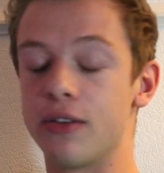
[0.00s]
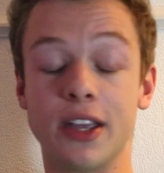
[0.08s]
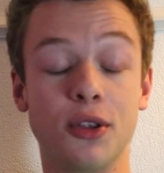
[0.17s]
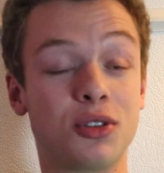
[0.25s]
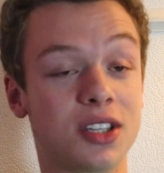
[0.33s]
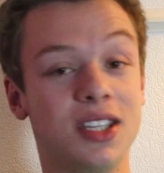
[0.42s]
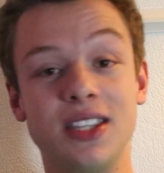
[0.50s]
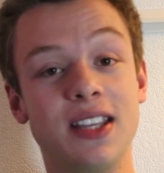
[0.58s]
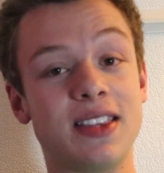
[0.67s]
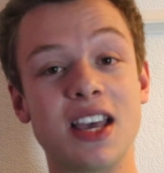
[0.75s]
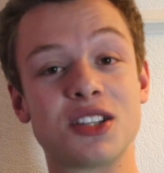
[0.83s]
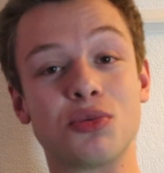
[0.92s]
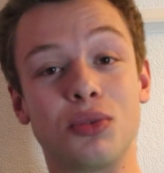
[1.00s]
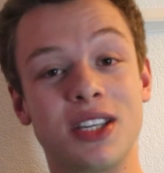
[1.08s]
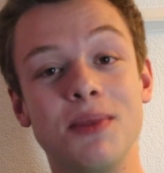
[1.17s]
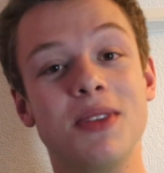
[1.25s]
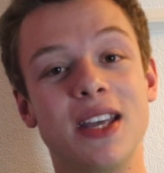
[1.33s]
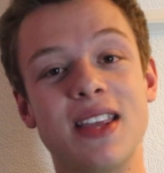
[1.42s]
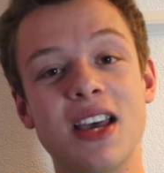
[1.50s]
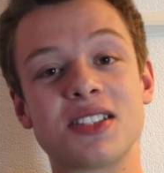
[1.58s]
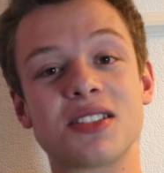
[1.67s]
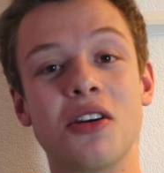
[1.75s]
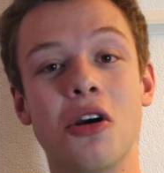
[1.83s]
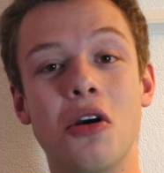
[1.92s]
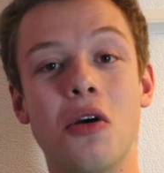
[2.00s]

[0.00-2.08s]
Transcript: Il y en a d'autres qui détestent ou qui me détestent,